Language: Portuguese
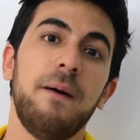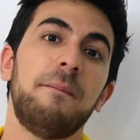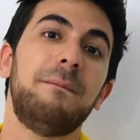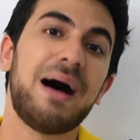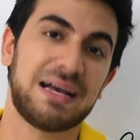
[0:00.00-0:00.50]

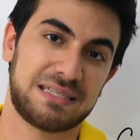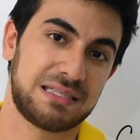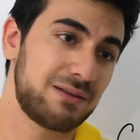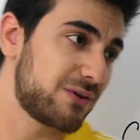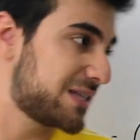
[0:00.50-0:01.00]
Mas,
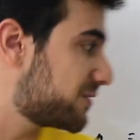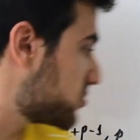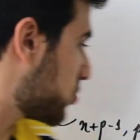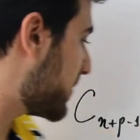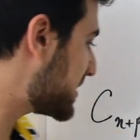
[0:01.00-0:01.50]
se você não
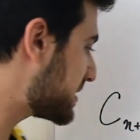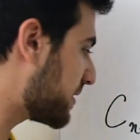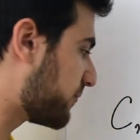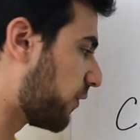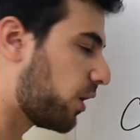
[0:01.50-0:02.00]
soubesse
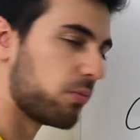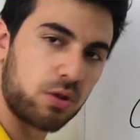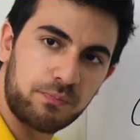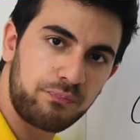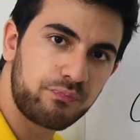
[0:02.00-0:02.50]
essa
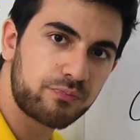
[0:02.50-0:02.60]
fórmula,